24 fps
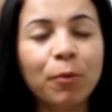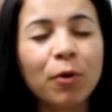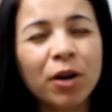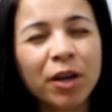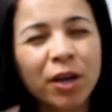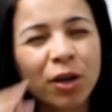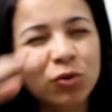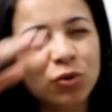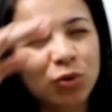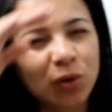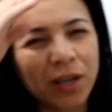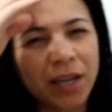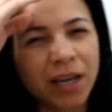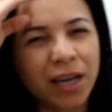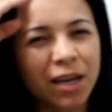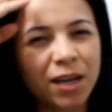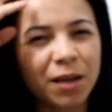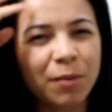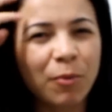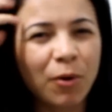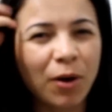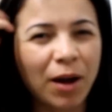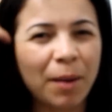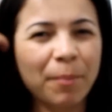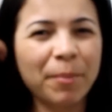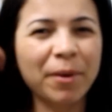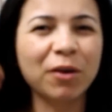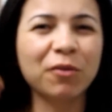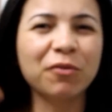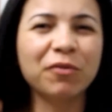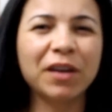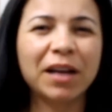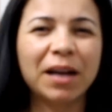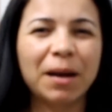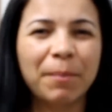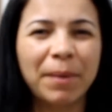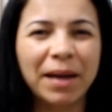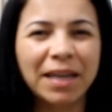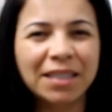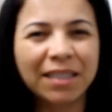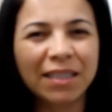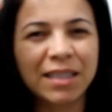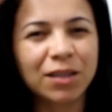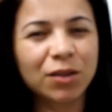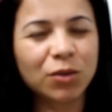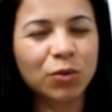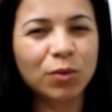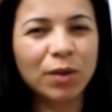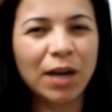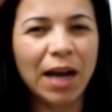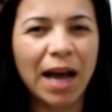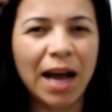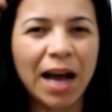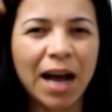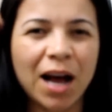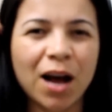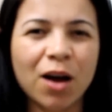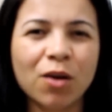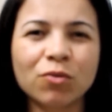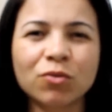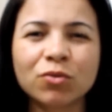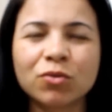porque eu tô querendo que meu cabelo fica mais natural,